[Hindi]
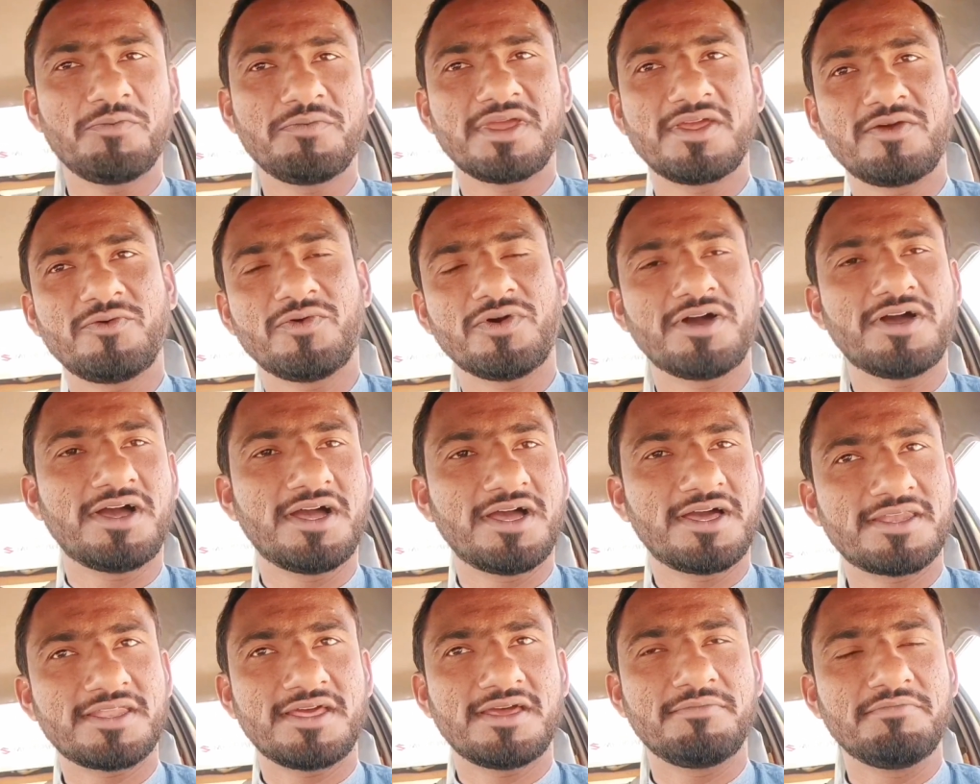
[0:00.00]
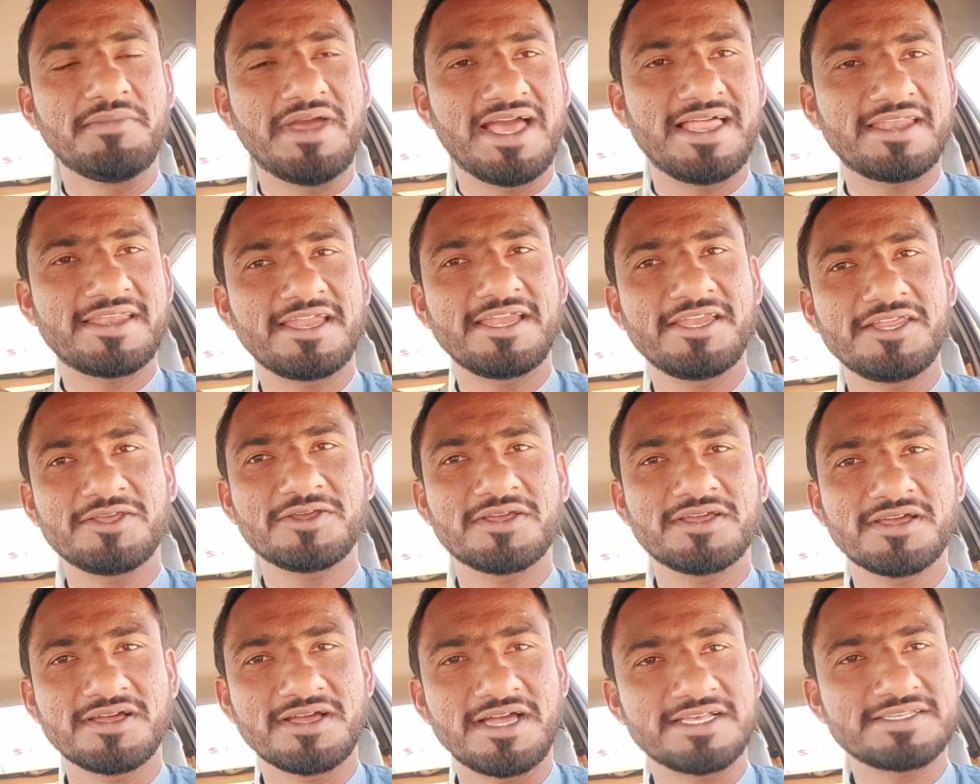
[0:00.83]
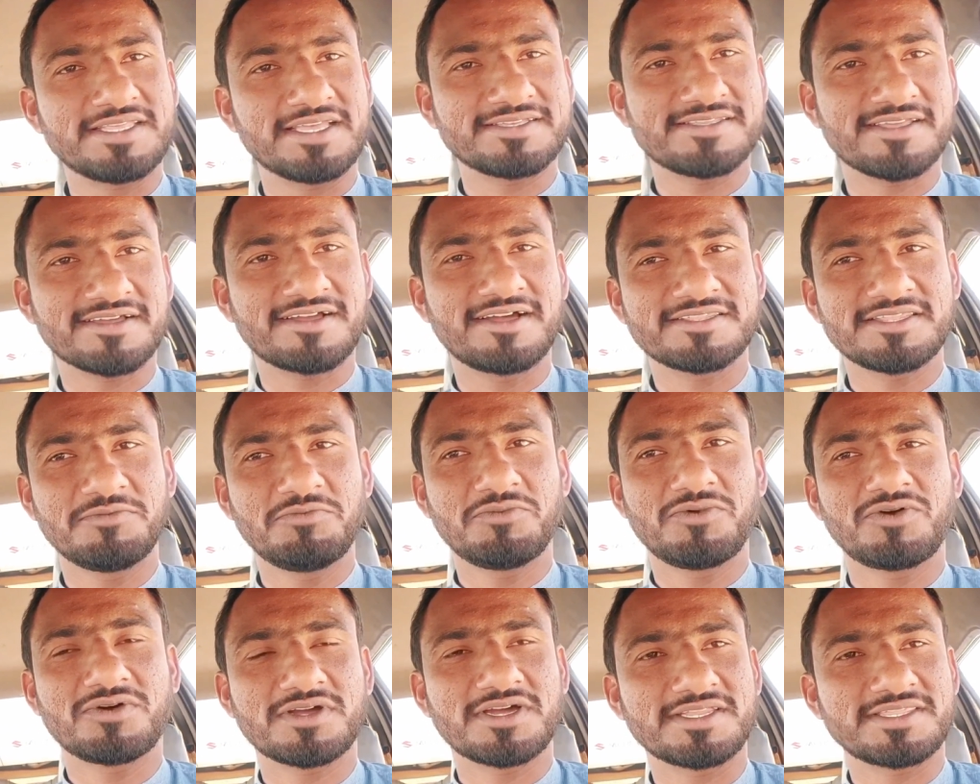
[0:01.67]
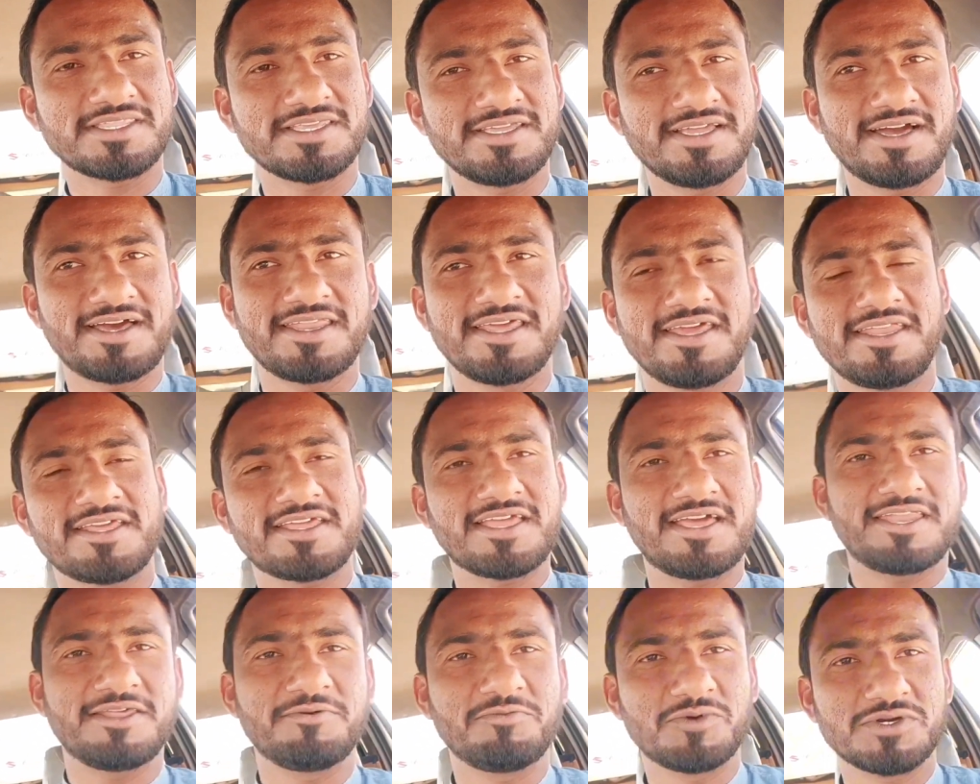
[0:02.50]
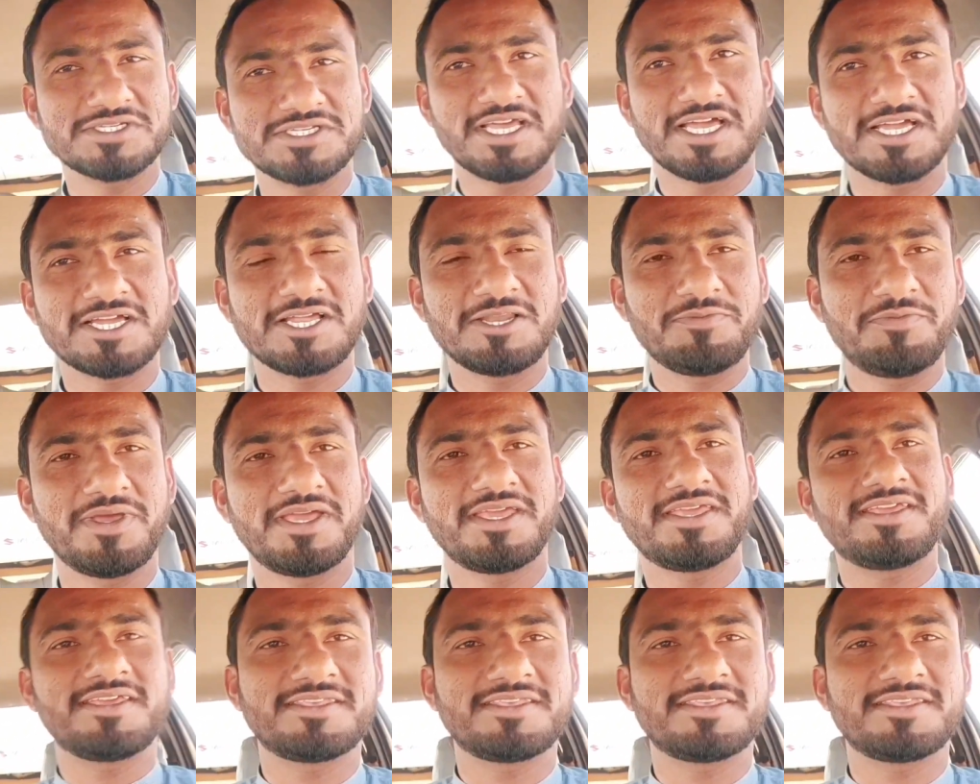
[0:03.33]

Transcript: में वो बैल रेडी आस्ता आस्ता खत्म करते जा रहे हैं कह रहे हैं मोटरसाइकिल पे